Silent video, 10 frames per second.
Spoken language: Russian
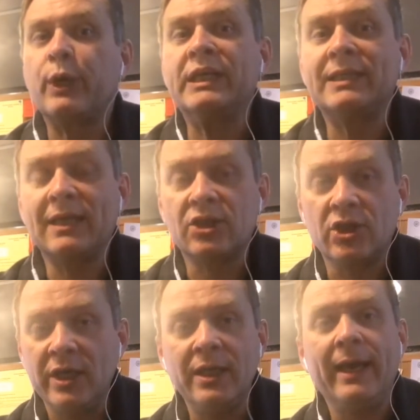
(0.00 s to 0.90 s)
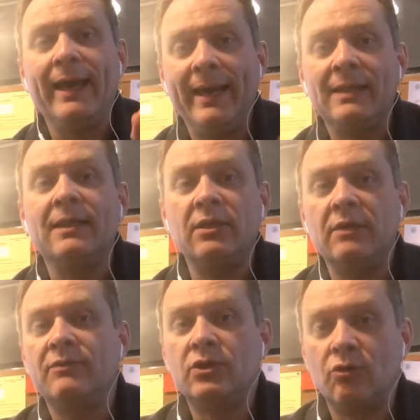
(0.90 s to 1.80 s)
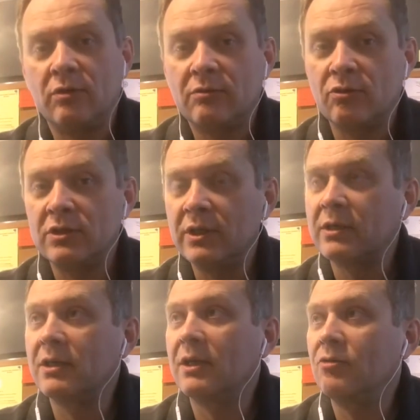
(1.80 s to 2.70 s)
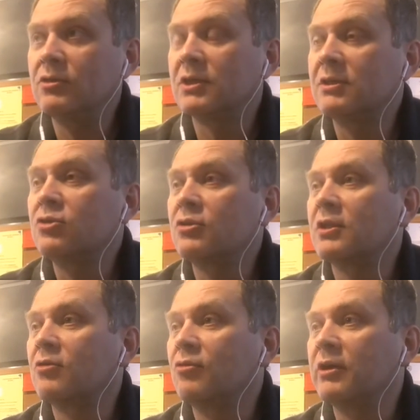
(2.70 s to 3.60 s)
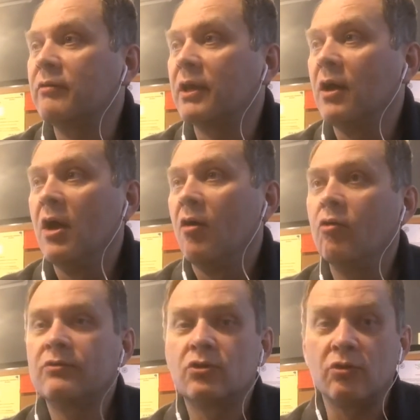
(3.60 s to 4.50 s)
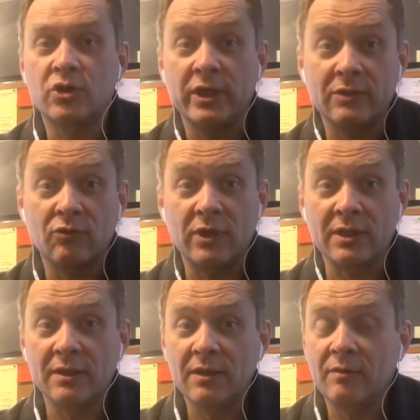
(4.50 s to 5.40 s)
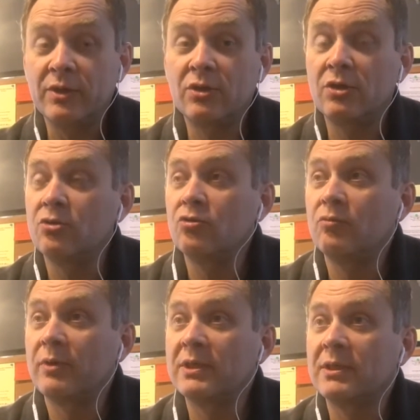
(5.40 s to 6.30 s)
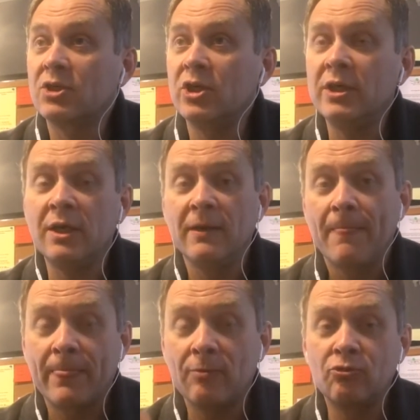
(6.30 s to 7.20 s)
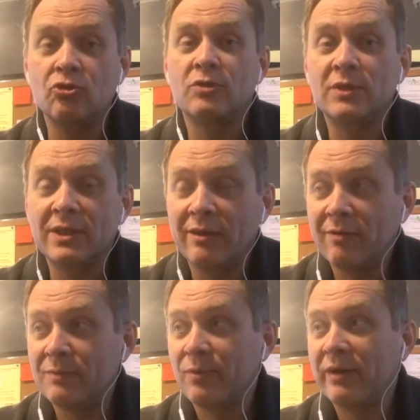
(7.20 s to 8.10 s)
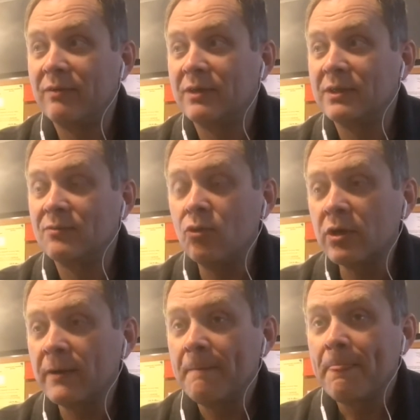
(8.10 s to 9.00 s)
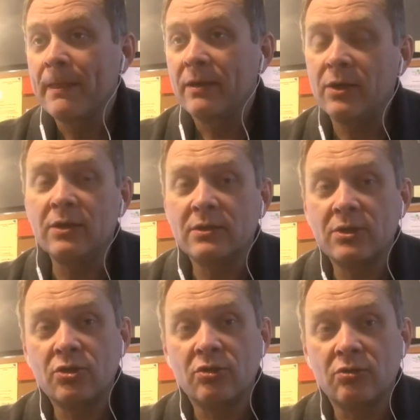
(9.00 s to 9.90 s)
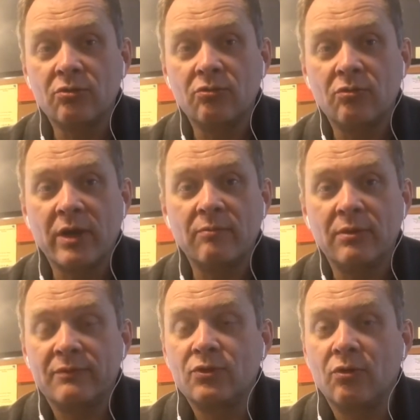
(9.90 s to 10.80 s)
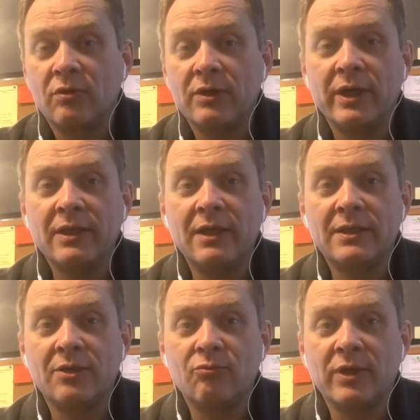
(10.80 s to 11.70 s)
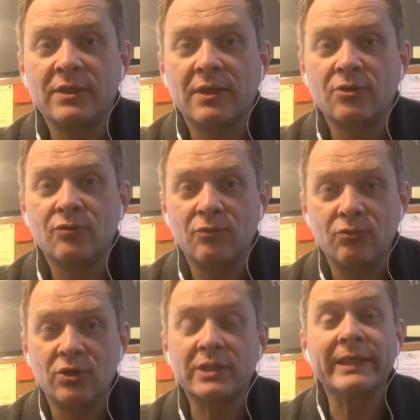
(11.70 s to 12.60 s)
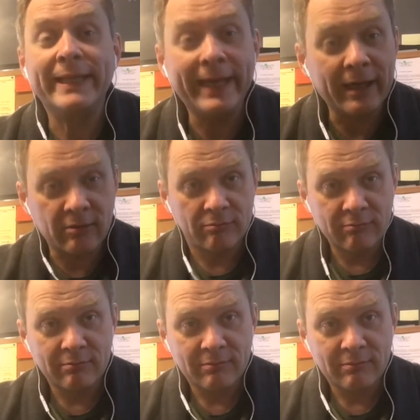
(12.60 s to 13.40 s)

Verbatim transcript: Произношение – это не все. То есть некоторые люди слышат такое и говорят, вот все, сейчас вот я э, натренижую произношение, научусь издавать правильные звуки, и, значит, ну, как бы все, и английский у меня сразу выучится. Нет.